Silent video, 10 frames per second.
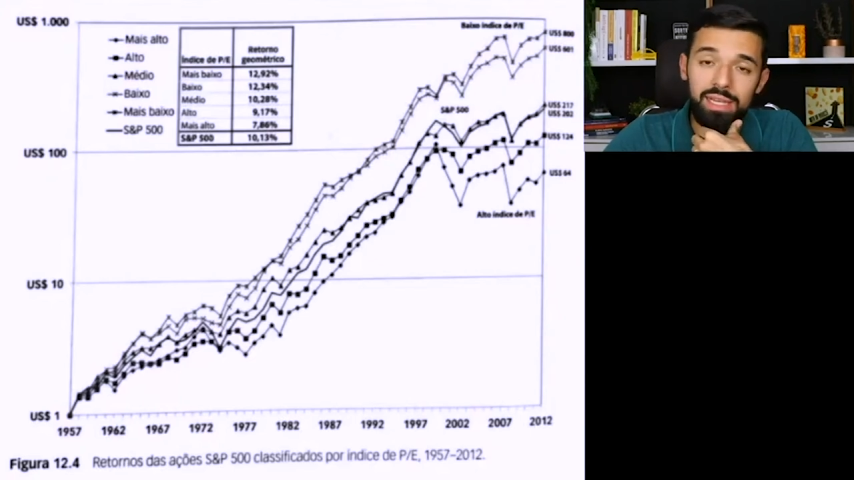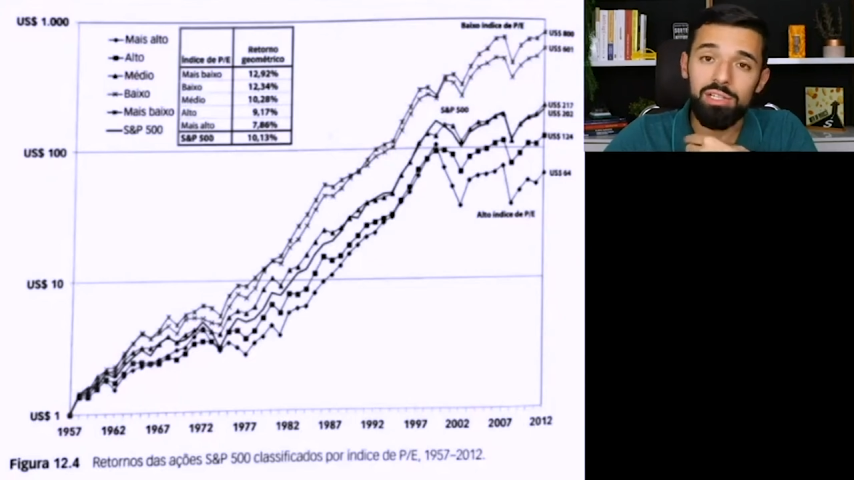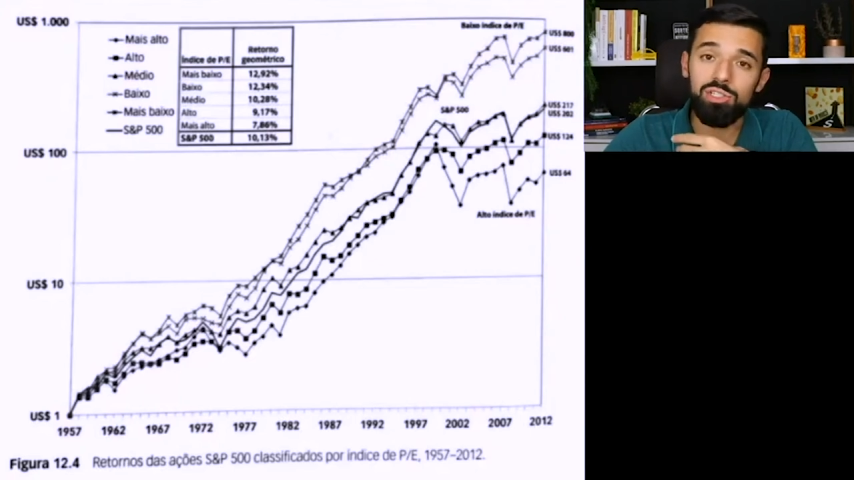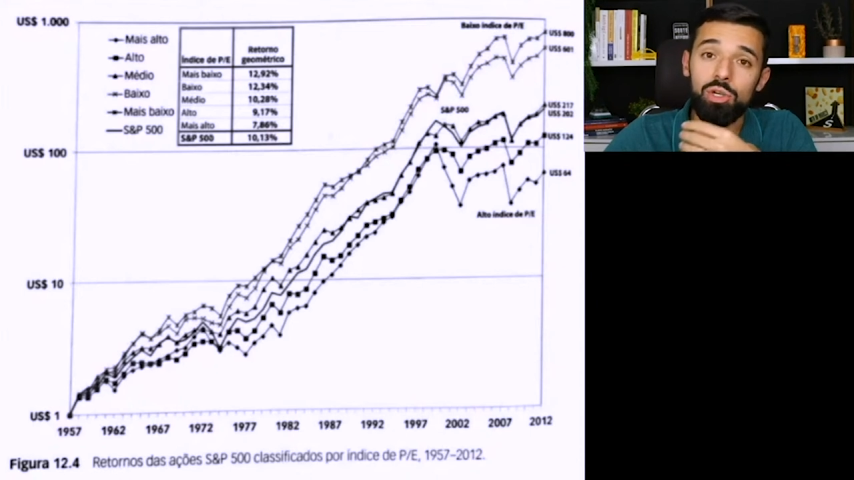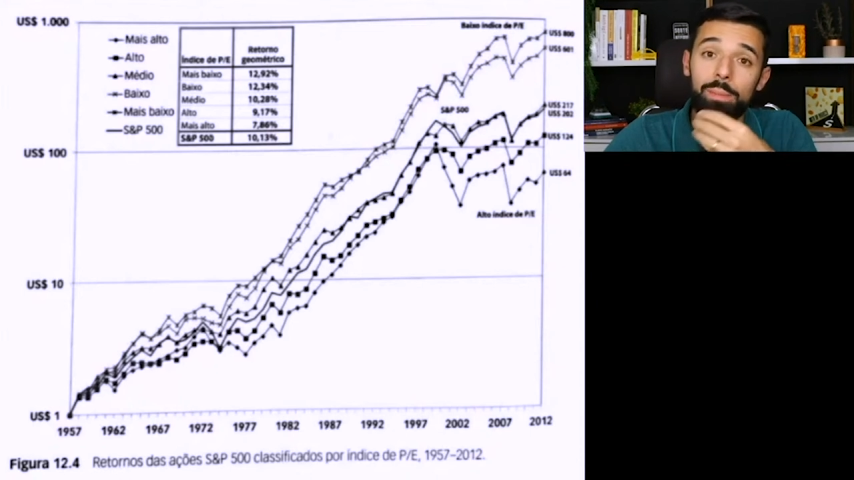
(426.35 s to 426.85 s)

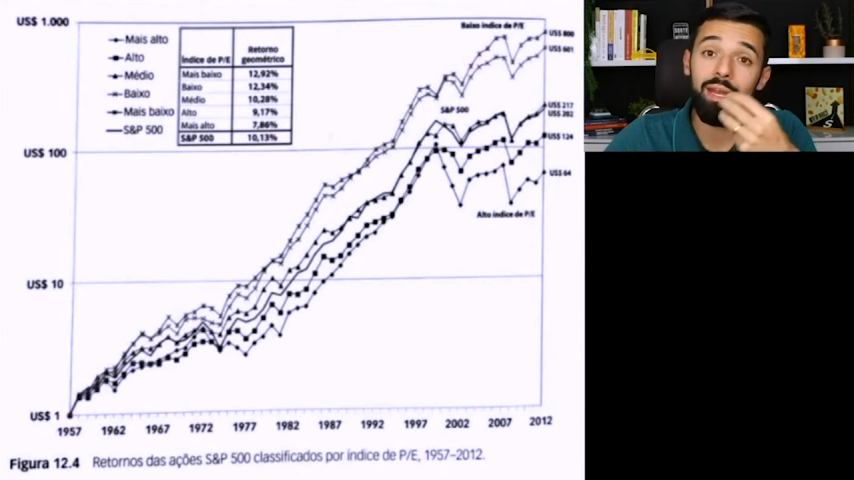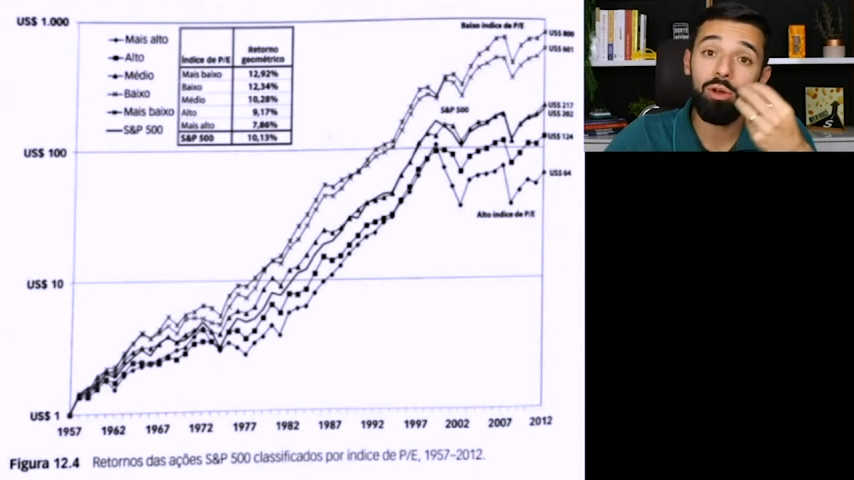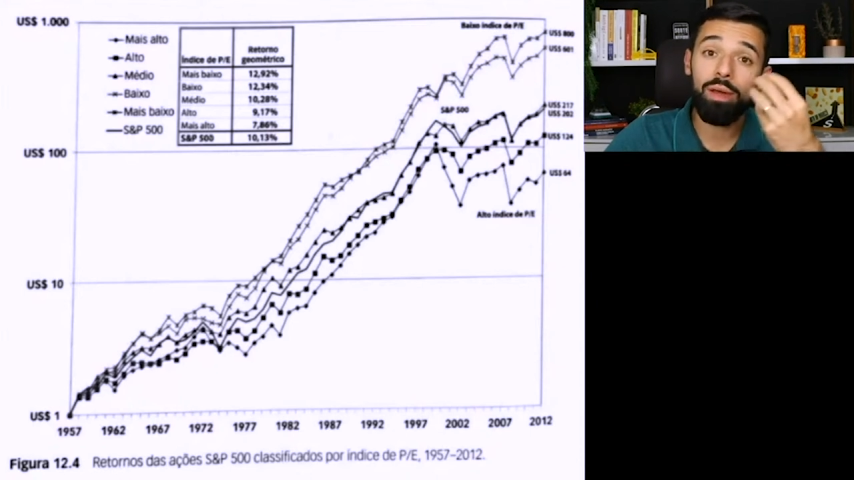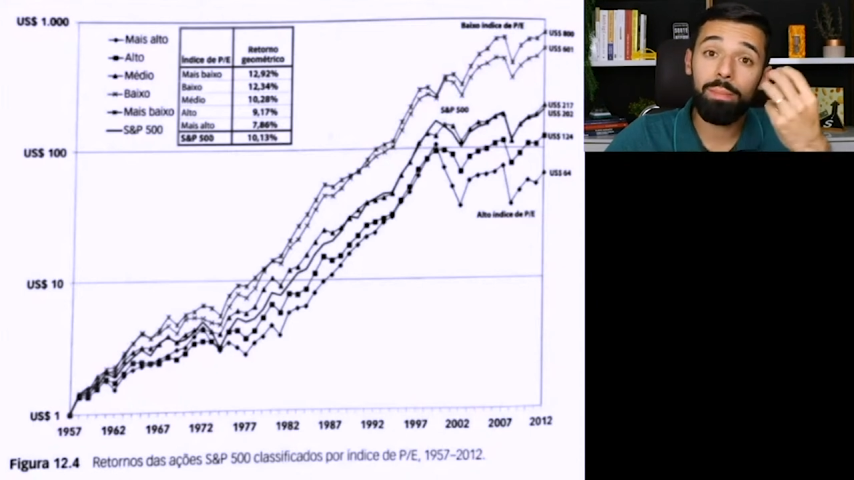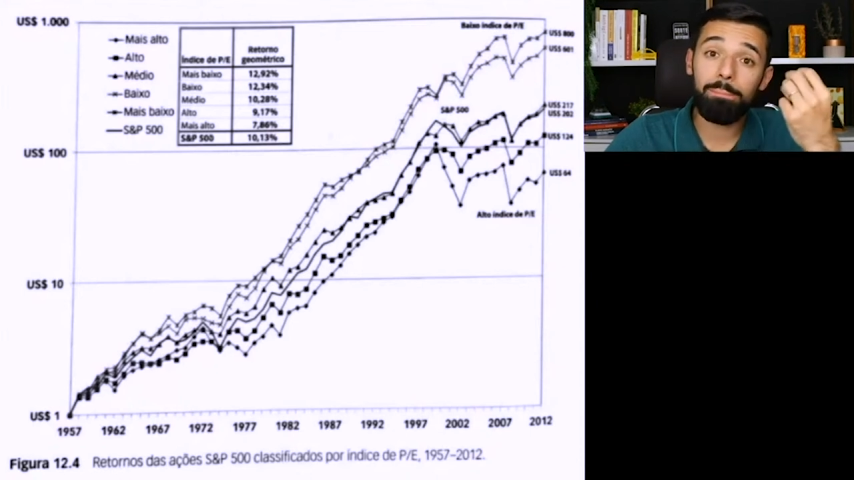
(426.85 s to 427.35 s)
que tinham
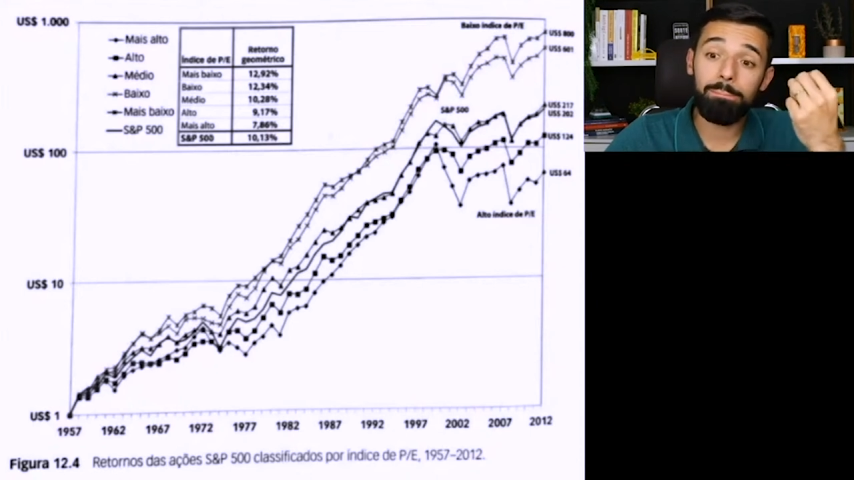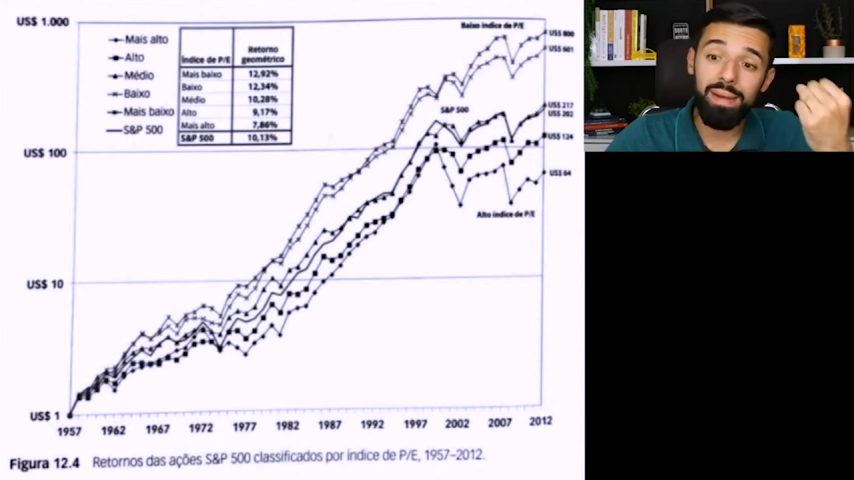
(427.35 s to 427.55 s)
menor